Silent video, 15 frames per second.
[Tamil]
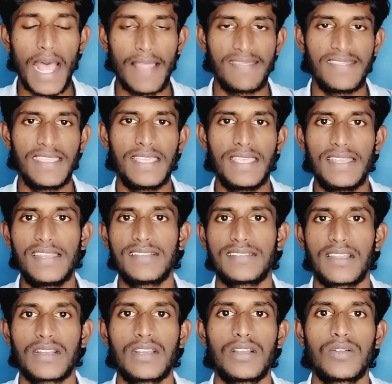அந்த ஏரியா
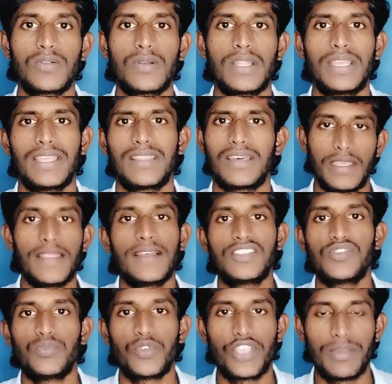சர்க்கிள்குள்ளே ஏதாவது
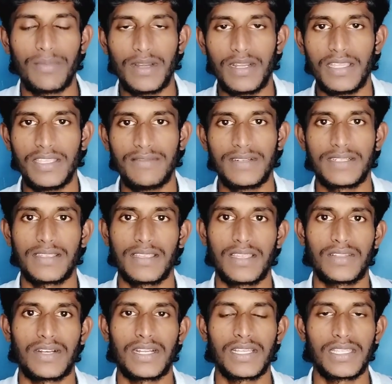ஏதாச்சும் முக்கியமான ஈவெண்ட்ஸ்
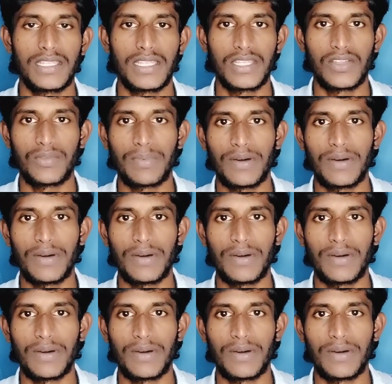ஏதாவது நடக்குது ஏதாவது